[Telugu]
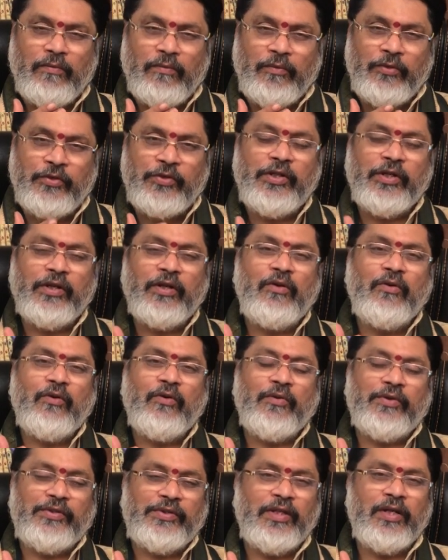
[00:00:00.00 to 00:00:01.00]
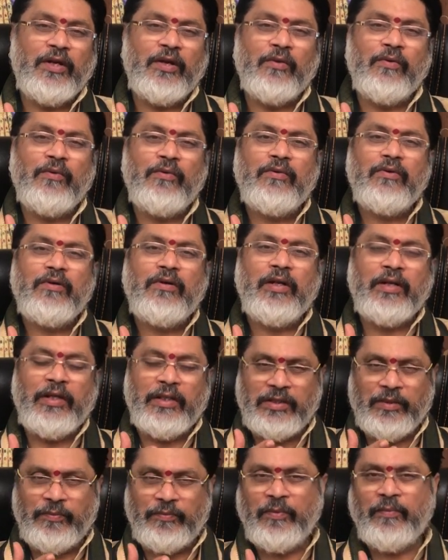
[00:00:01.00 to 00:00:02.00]
వృశ్చికంలోకి వస్తాడో అంటే
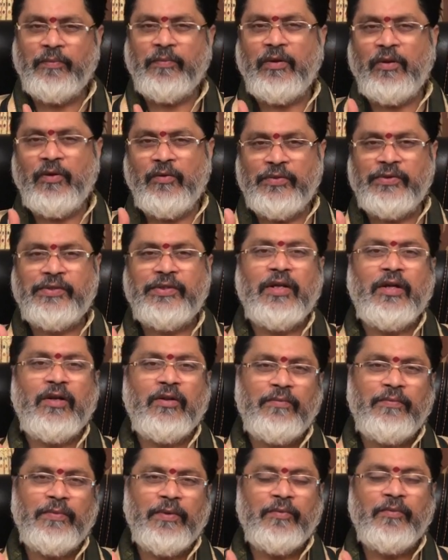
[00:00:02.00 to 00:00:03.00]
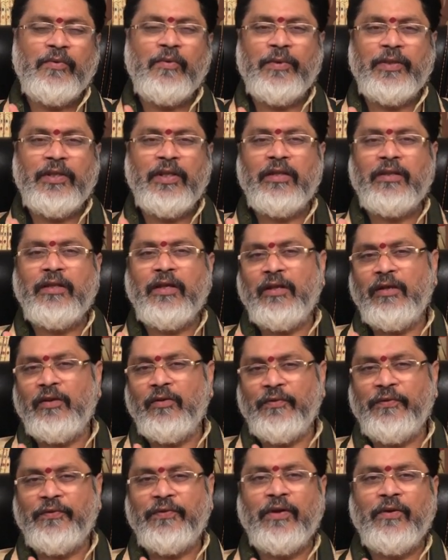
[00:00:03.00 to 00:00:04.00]
సెప్టెంబర్లో వస్తాడు పదమూడు పద్నాలుగు తారీఖులో
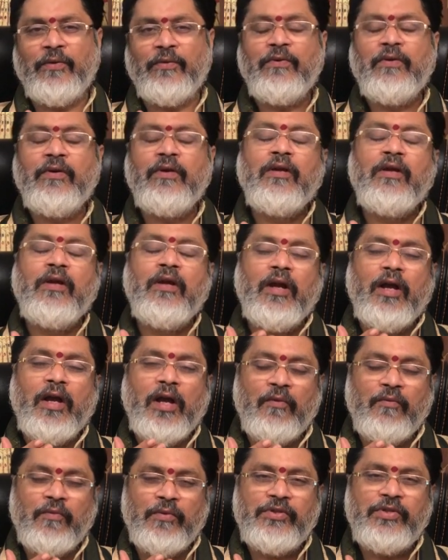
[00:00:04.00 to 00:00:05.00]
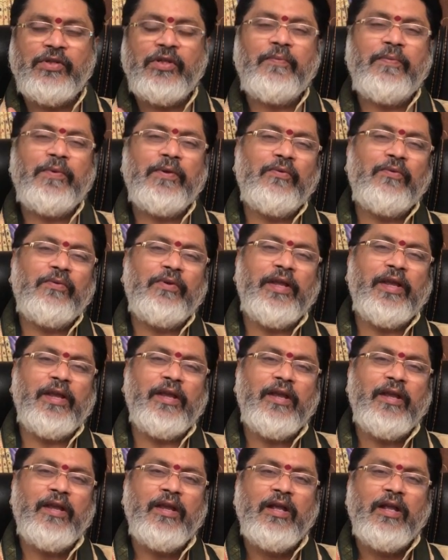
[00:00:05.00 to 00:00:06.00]
వస్తాడు ఆ వచ్చినప్పటి నుండి
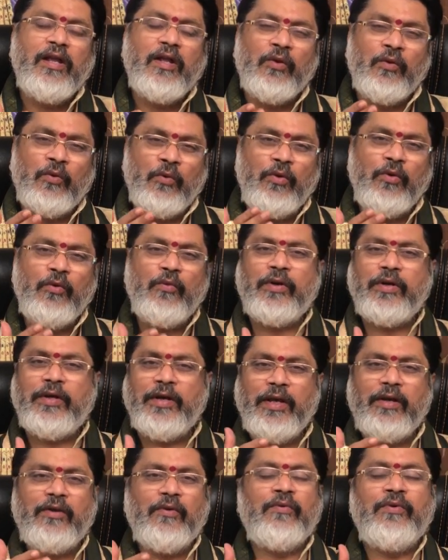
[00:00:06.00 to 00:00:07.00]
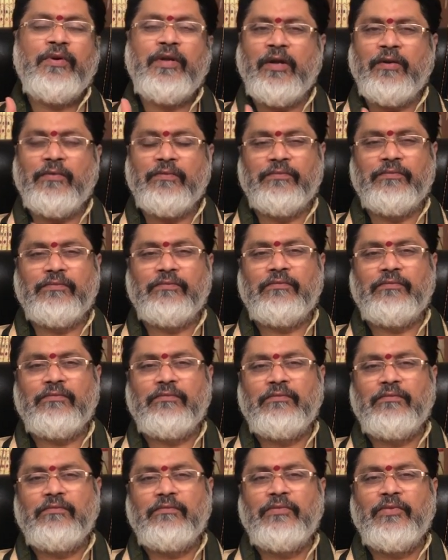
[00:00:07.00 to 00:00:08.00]
గురుడు ఒక్కడే అక్కడ ఉంటాడు
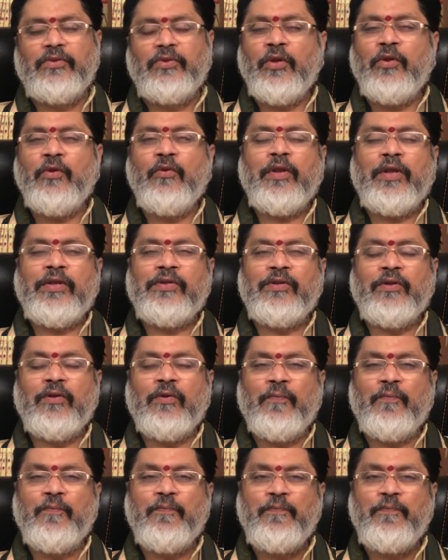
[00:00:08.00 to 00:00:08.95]
ధనురాశిలో